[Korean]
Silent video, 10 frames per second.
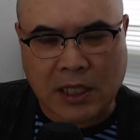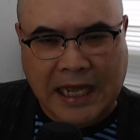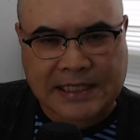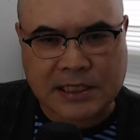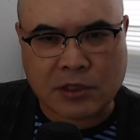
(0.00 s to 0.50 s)

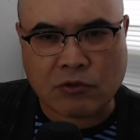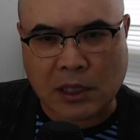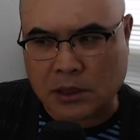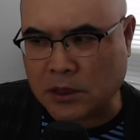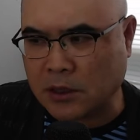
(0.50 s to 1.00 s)

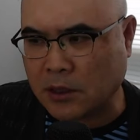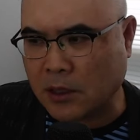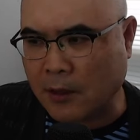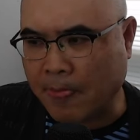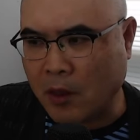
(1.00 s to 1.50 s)
가치관은
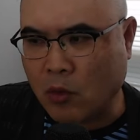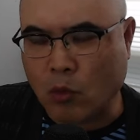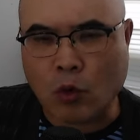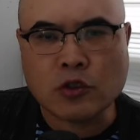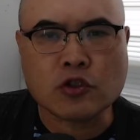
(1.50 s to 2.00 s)

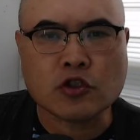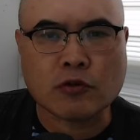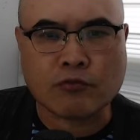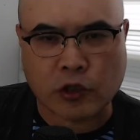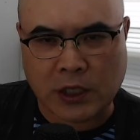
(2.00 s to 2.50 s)

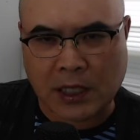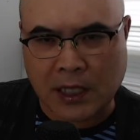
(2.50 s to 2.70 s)
원천 무효다.